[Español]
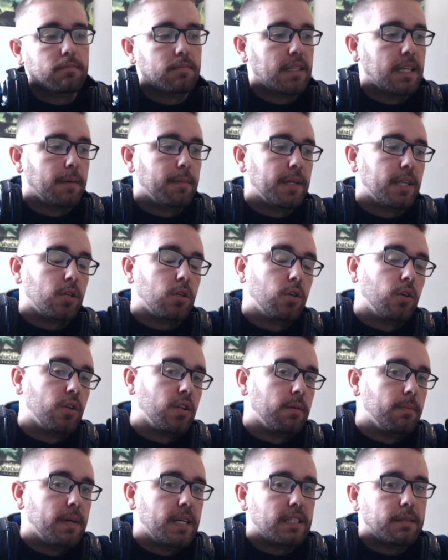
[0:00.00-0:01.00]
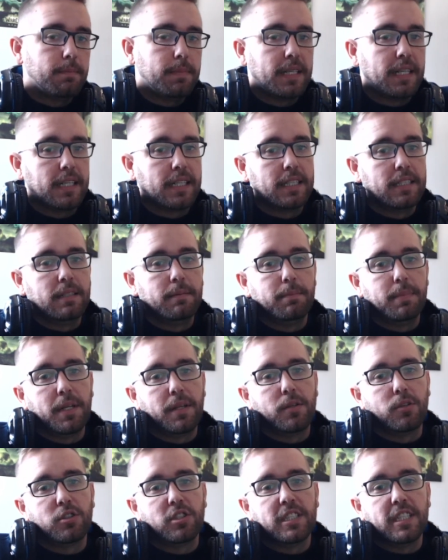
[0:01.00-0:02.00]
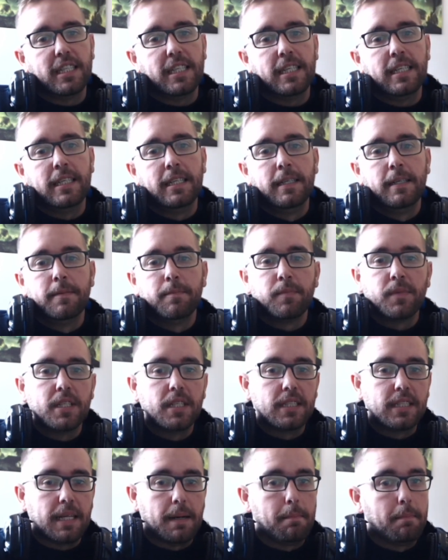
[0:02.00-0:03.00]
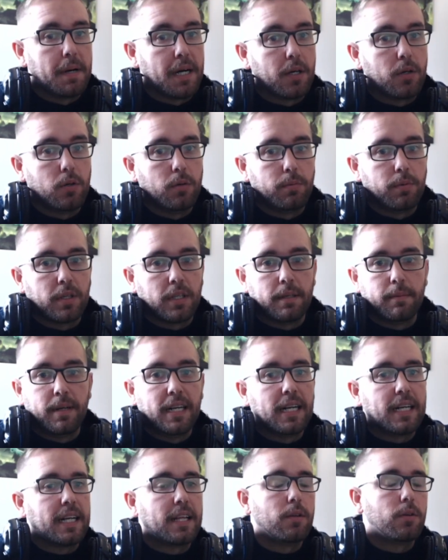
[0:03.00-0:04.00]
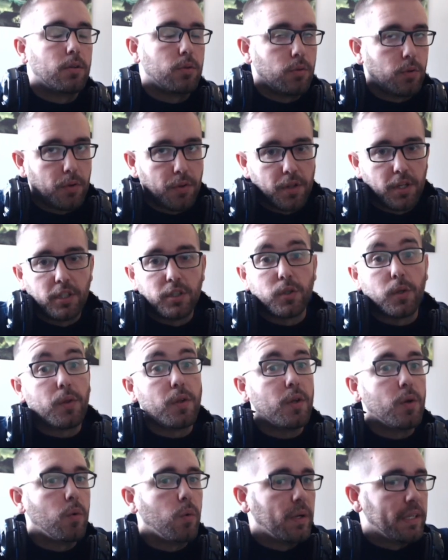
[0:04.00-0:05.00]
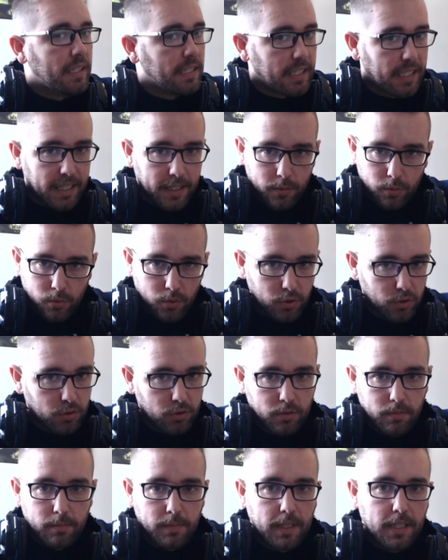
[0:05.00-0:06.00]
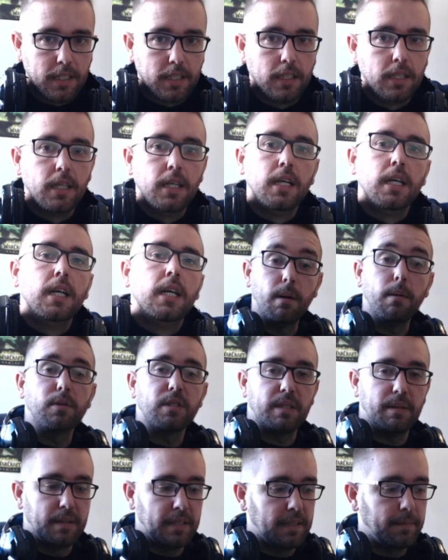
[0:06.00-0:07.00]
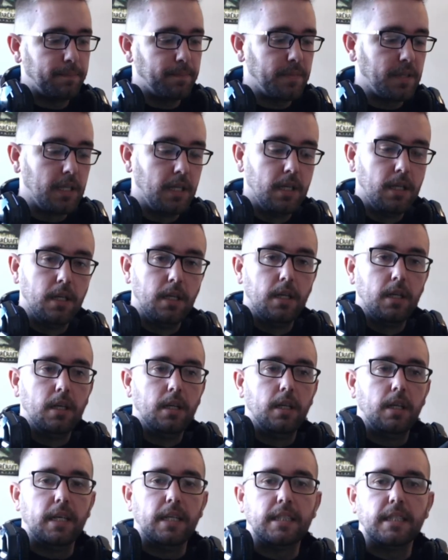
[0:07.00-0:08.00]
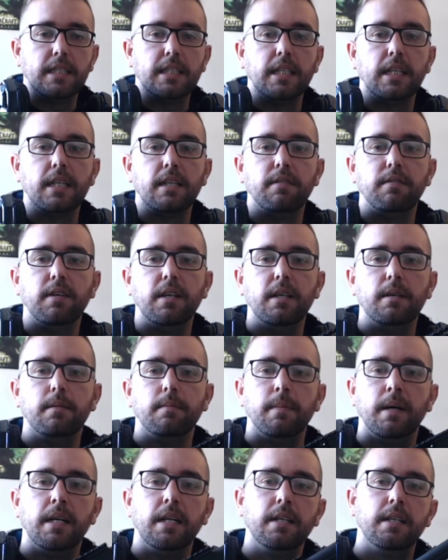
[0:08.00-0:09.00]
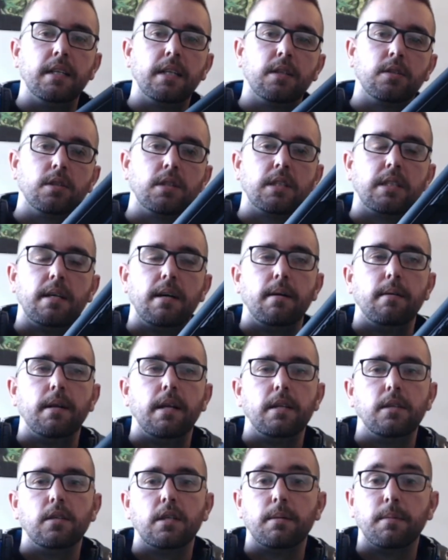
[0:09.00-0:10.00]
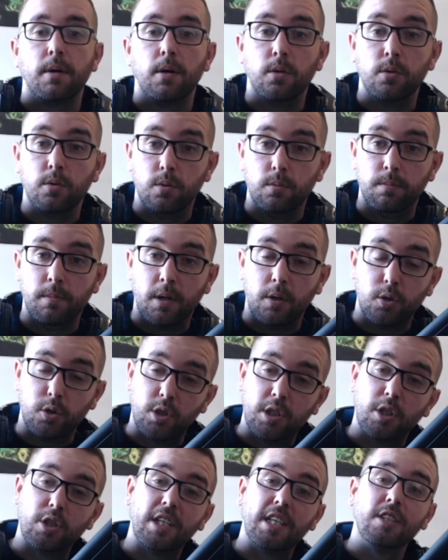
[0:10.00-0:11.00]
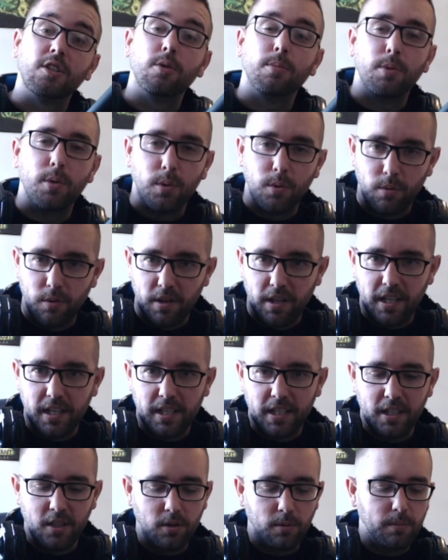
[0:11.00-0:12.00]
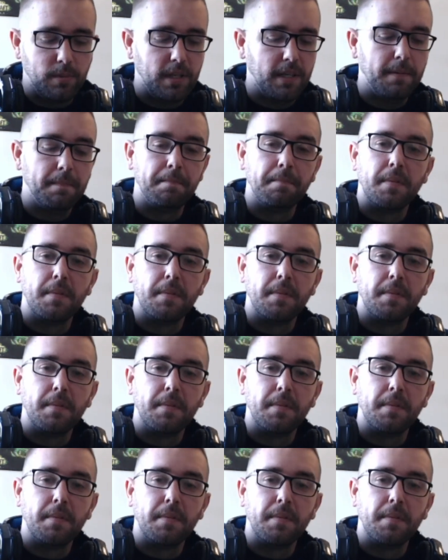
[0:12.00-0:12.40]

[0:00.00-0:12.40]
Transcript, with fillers: que ver con los demás para que el precio sea tan bajo? Porque vale alrededor de unos 150 euros, ¿vale? Vamos a ver. Este es el rifle, ¿vale? Del que os estaba hablando, que me ha costado tanto pronunciar el nombre